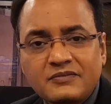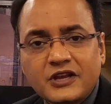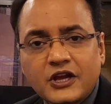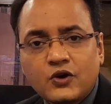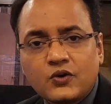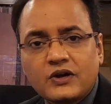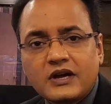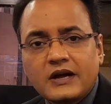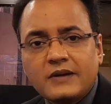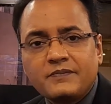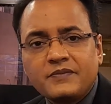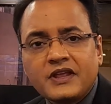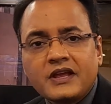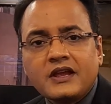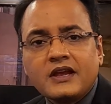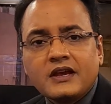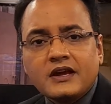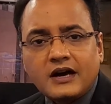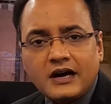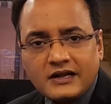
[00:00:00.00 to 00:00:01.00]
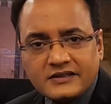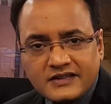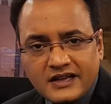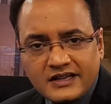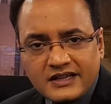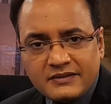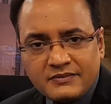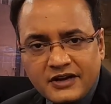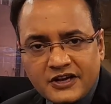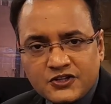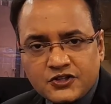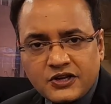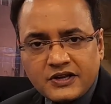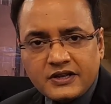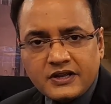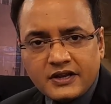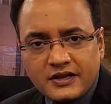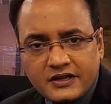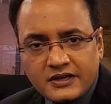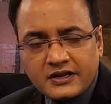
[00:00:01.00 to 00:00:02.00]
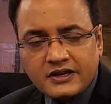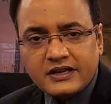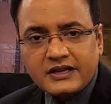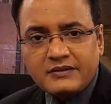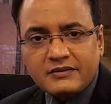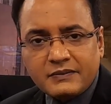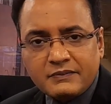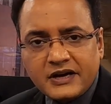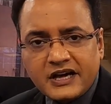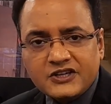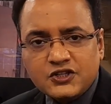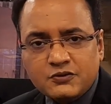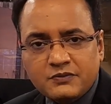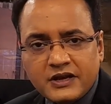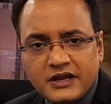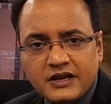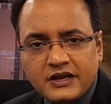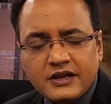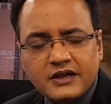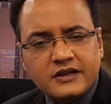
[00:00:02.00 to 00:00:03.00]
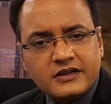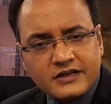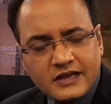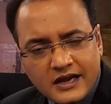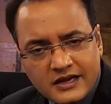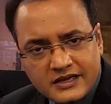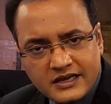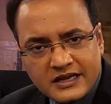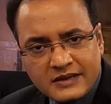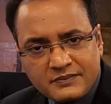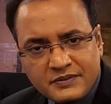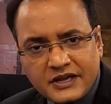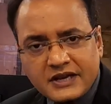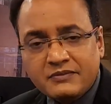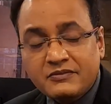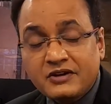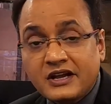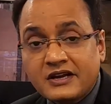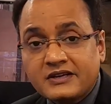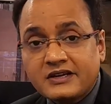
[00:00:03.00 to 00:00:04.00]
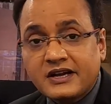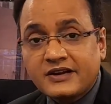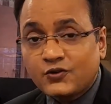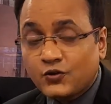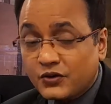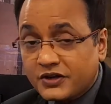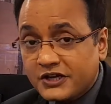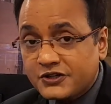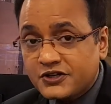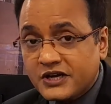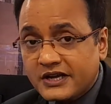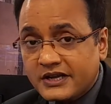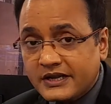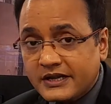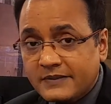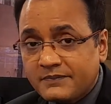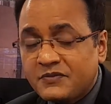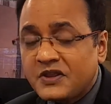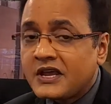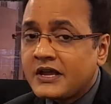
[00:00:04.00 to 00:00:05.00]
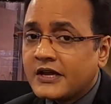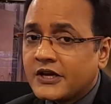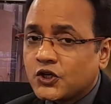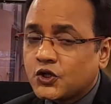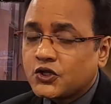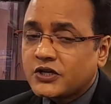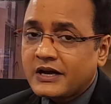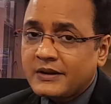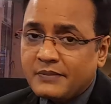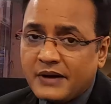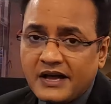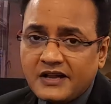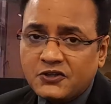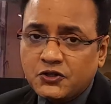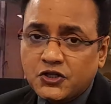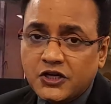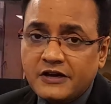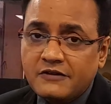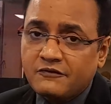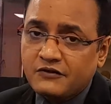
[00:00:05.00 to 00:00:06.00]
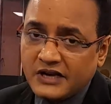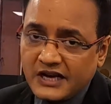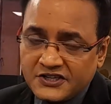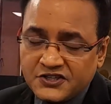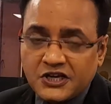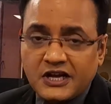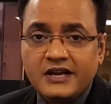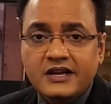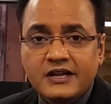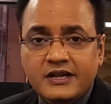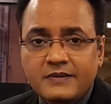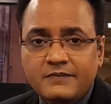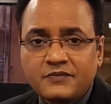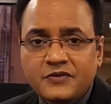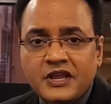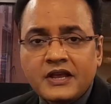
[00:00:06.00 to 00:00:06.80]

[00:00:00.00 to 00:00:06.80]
क्या होगा आज़ादी मार्च यानी हकीकी मार्च में क्या कहीं पर इमरान खान रोके जाएंगे शहबाज शरीफ लाचार हैं